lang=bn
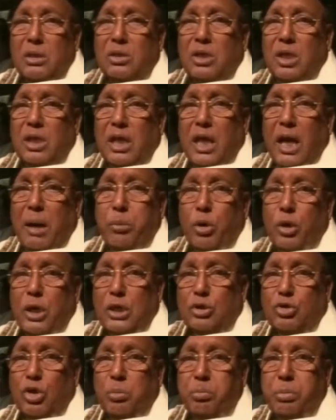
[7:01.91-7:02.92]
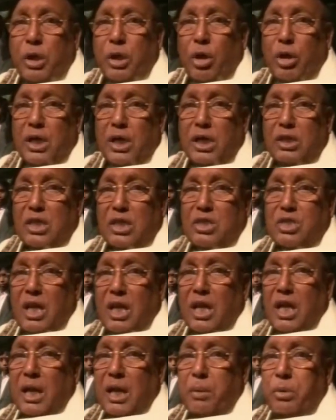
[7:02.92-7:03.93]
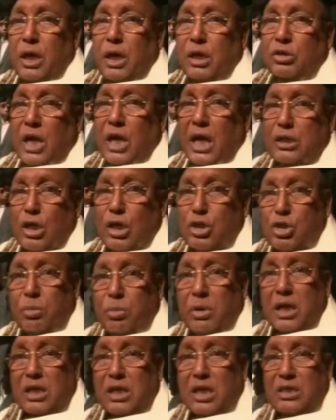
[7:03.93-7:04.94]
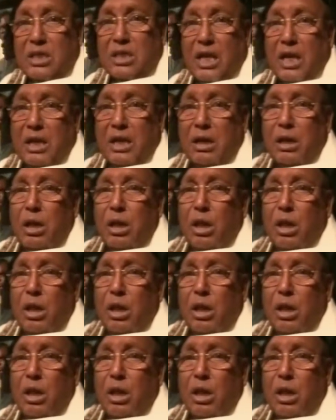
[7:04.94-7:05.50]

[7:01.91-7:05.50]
তিনি এমন একজন বিনয়ী নেতা ছিলেন এমন একজন আদর্শ নেতা ছিলেন